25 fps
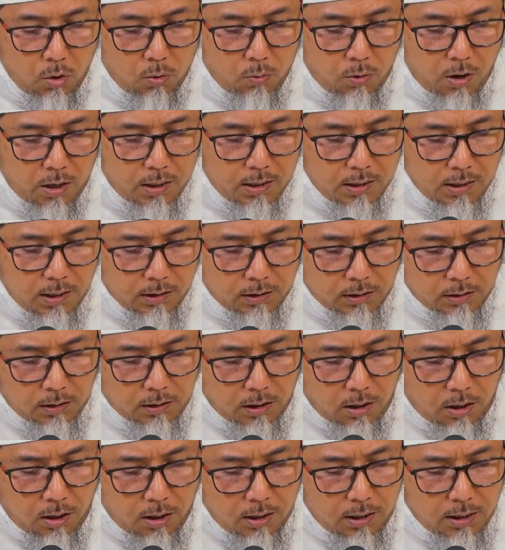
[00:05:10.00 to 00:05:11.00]
Wa hiya
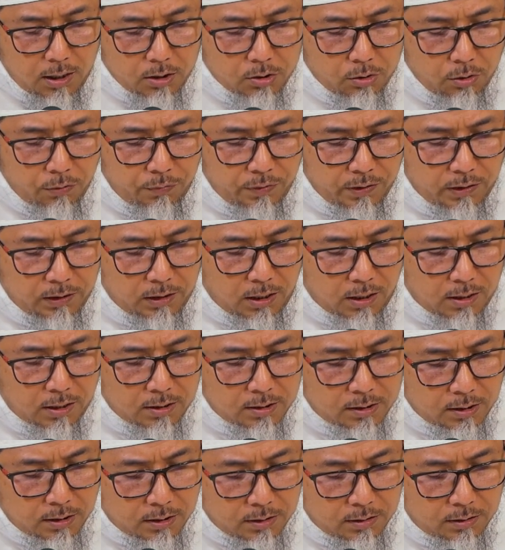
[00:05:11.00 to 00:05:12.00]
tatakhallasu
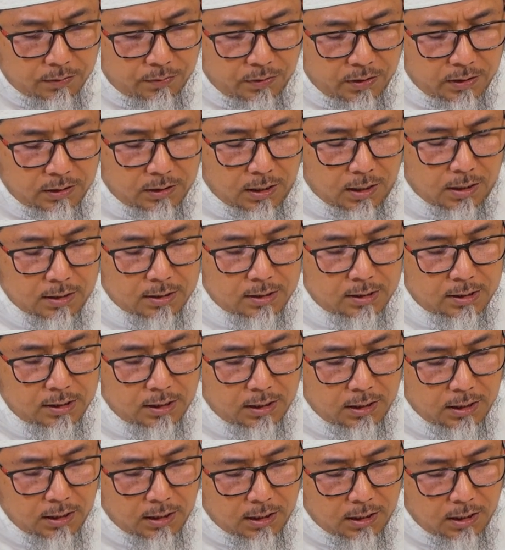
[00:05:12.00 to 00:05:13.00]
fit
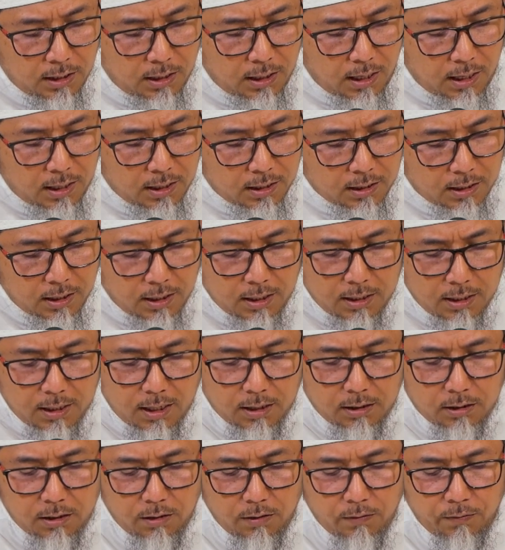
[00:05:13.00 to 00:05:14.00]
tarsikhil
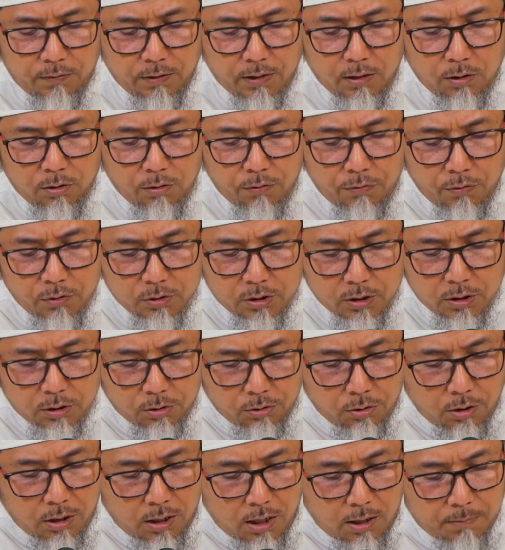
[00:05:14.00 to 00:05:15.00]
aqidati nufusi nufusit
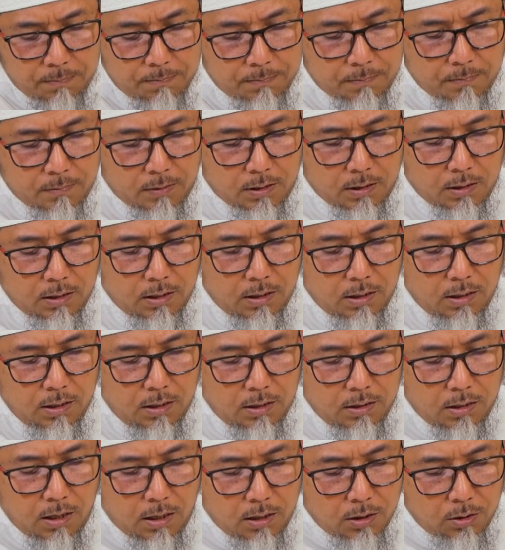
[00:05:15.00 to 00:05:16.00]

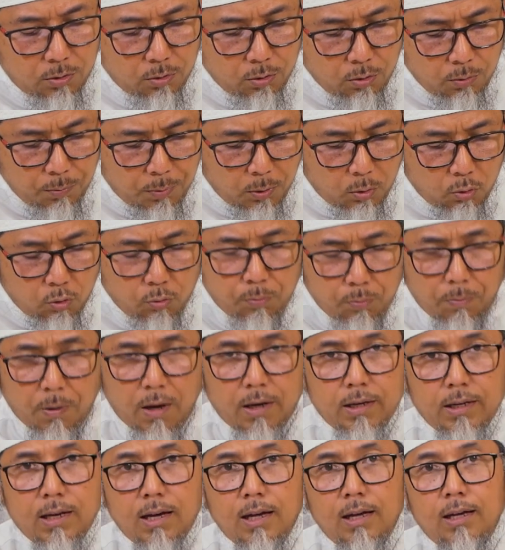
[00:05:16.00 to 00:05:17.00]
yaitu
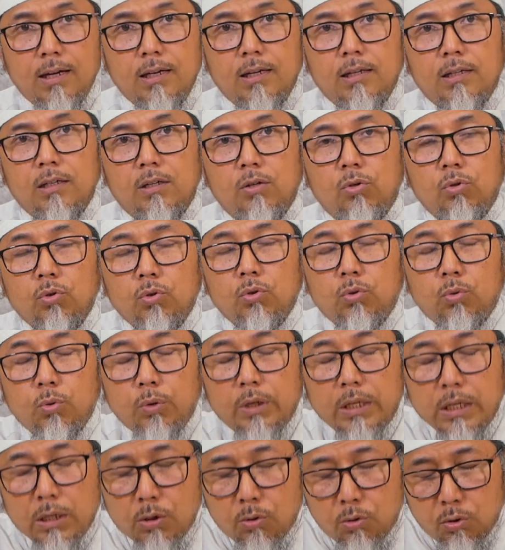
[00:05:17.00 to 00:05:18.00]
berupaya
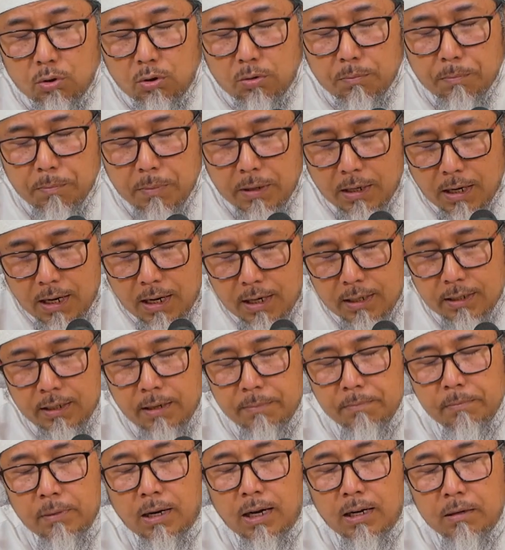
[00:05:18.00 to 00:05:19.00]
untuk ikut
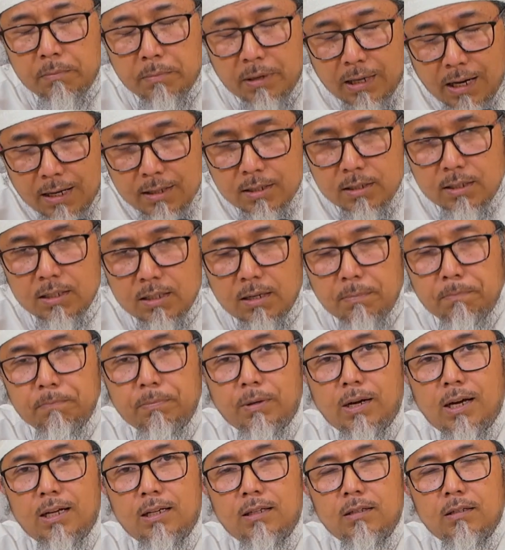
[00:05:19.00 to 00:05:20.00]
menanamkan
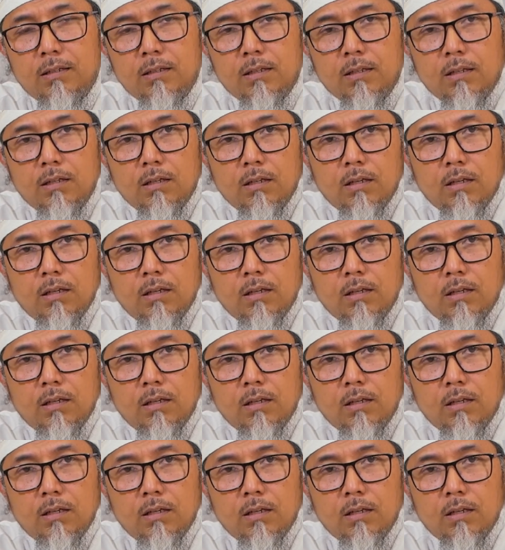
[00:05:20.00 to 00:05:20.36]
menancapkan